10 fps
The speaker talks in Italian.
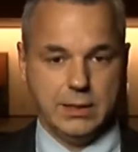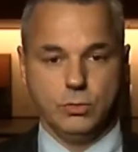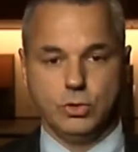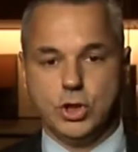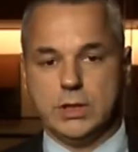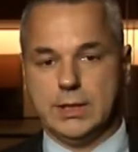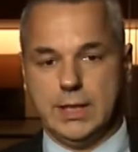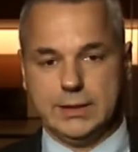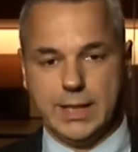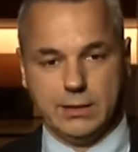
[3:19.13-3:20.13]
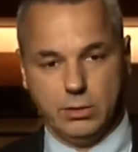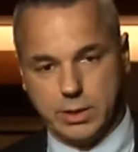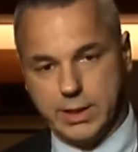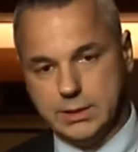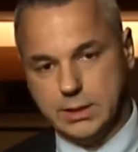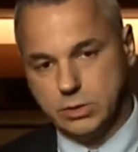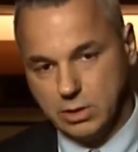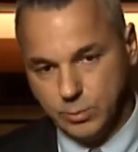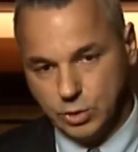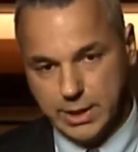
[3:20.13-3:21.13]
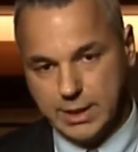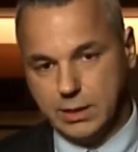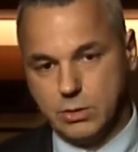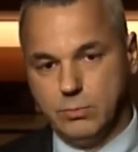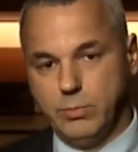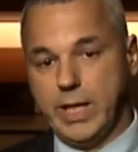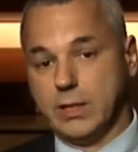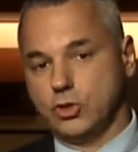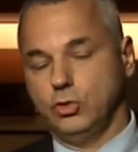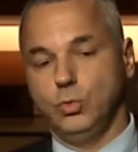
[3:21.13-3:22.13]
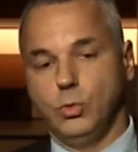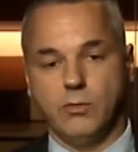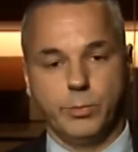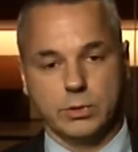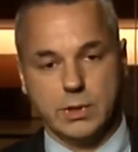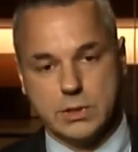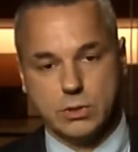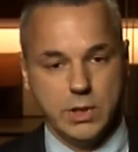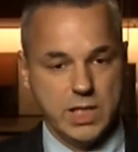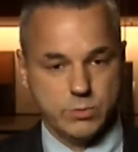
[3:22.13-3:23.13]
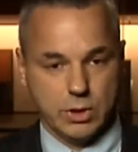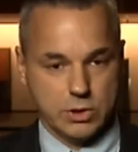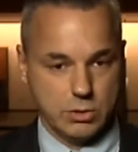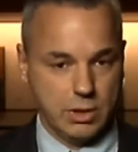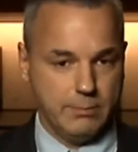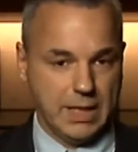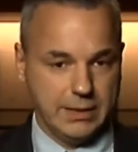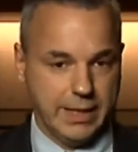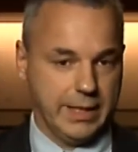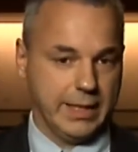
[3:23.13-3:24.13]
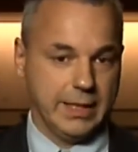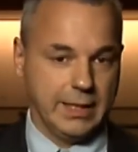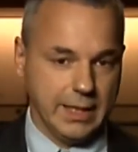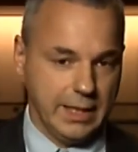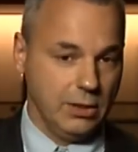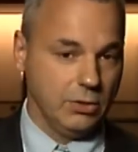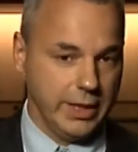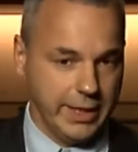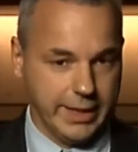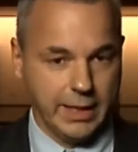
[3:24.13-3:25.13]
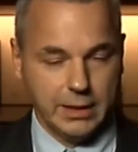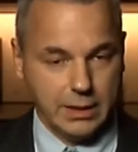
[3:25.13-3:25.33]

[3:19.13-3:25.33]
dell'uscita dell'Italia dall'Organizzazione Mondiale del Commercio, di un nuovo protezionismo che sono le bandiere che Grillo, Lega